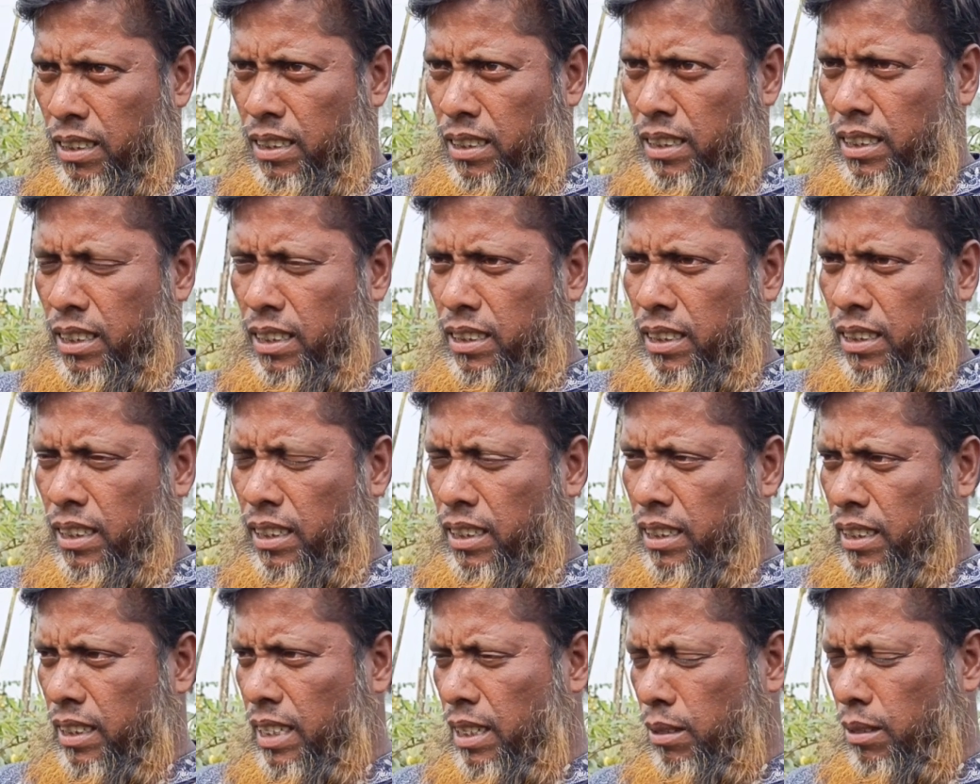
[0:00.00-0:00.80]
এটি আছে
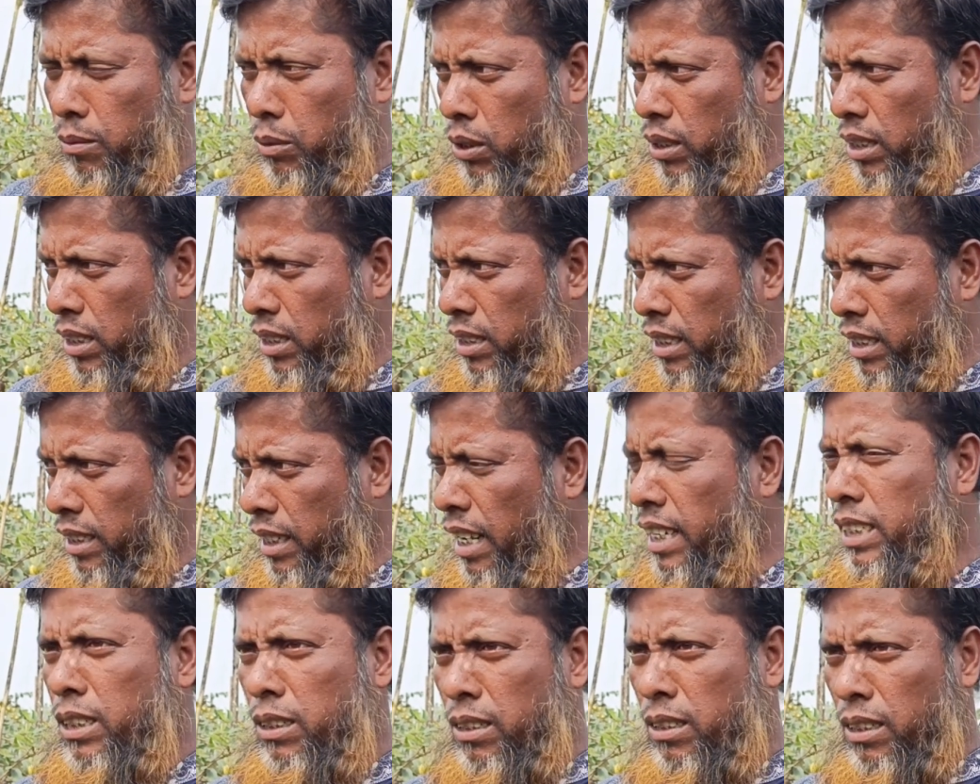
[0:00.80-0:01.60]
এরপর আছে
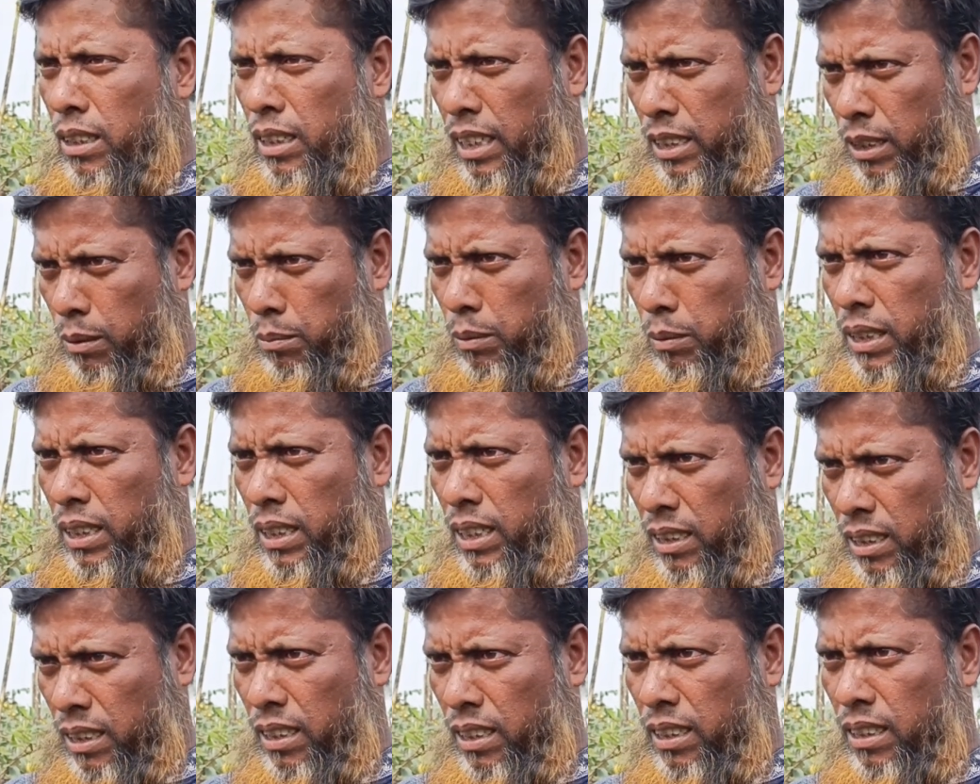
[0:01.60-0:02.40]
কাশ কাশ্মীরি
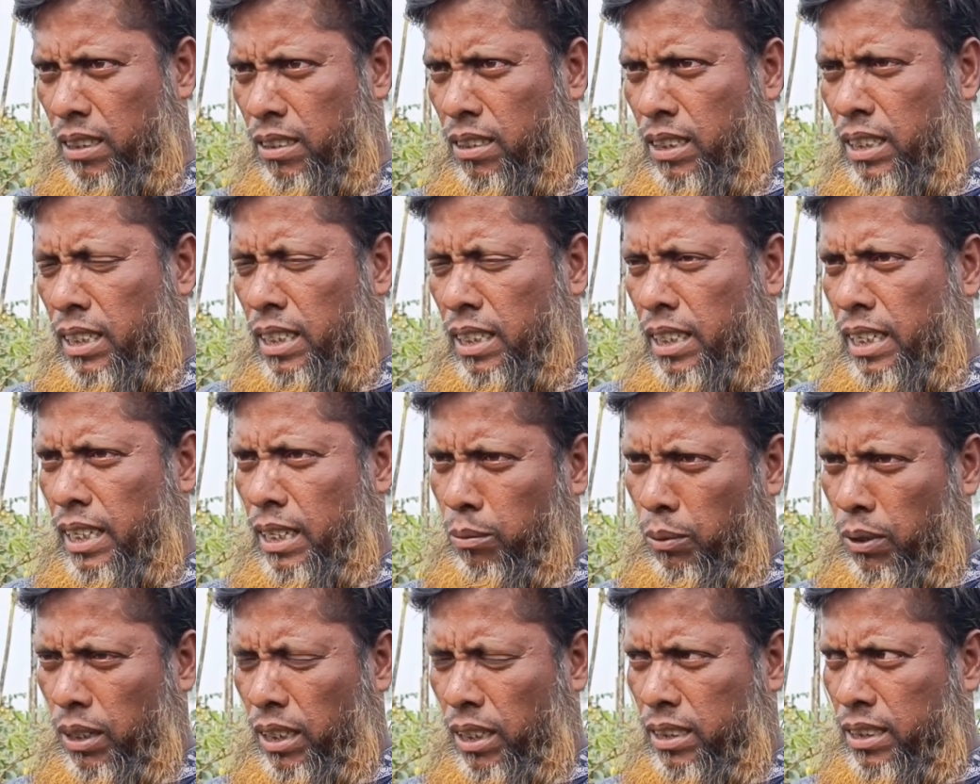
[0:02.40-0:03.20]
আছে
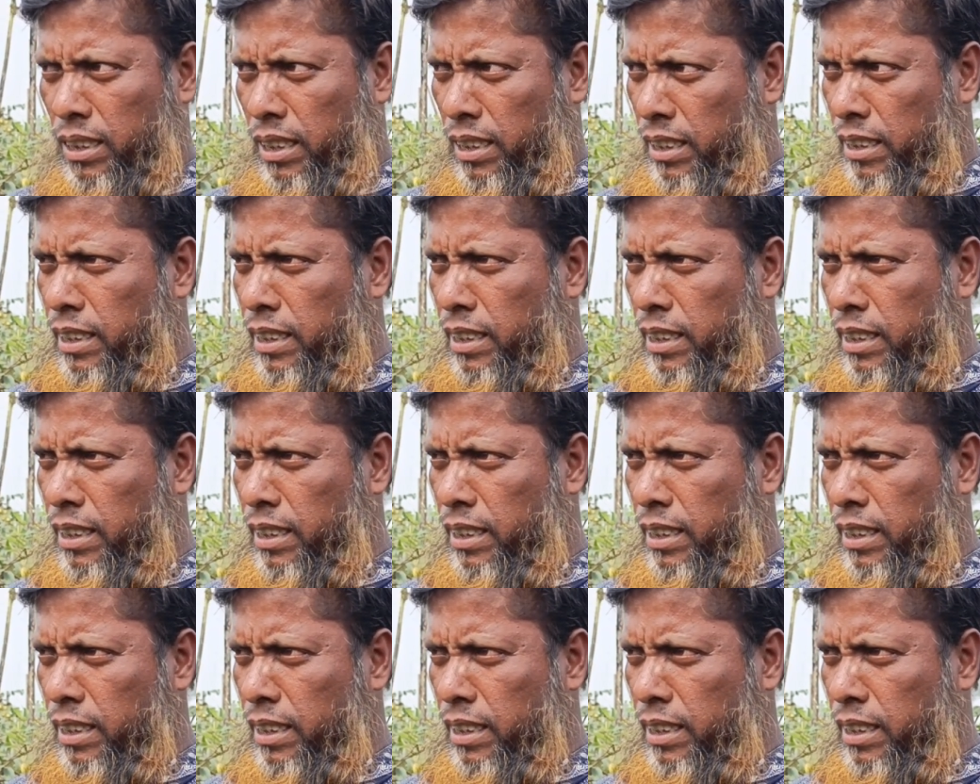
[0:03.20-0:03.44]
এরপর আছে